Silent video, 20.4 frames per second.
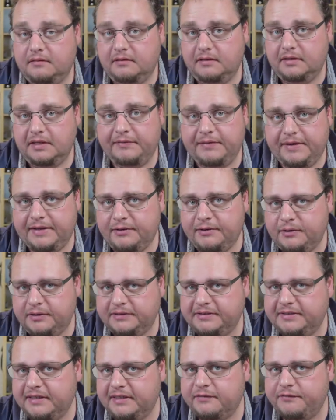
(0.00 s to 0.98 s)
Ihr werdet euch
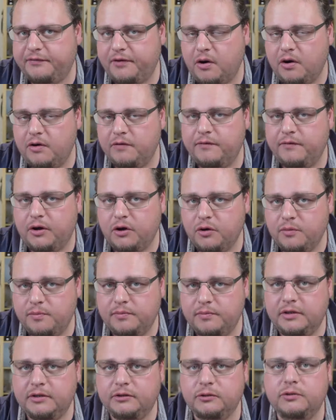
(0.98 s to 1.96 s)
sicher fragen,
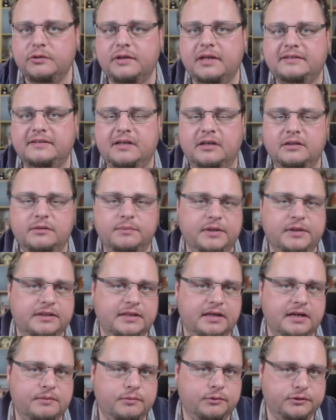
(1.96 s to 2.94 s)
warum. Nun, es hat mit
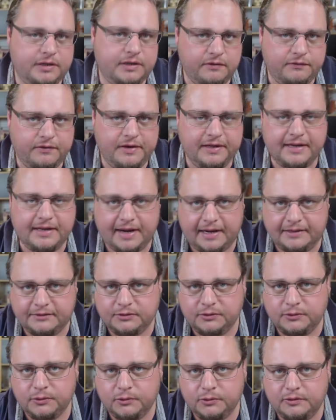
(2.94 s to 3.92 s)
der Modellfliegerei
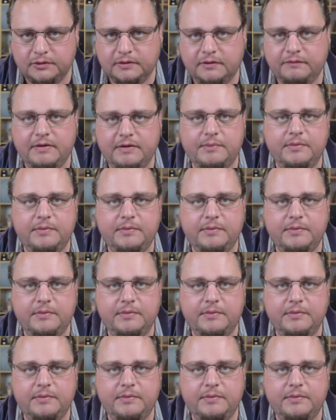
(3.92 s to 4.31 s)
zu tun. Wenn